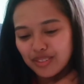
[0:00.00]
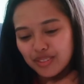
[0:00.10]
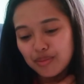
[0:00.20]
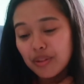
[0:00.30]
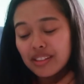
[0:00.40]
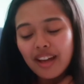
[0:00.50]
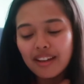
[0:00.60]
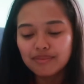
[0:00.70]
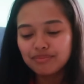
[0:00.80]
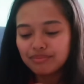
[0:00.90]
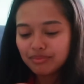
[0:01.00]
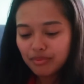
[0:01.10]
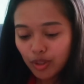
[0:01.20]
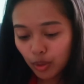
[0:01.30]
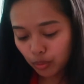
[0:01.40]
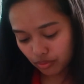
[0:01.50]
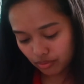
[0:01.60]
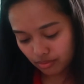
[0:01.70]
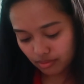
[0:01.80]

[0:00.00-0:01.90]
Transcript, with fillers: know. But yeah, yun.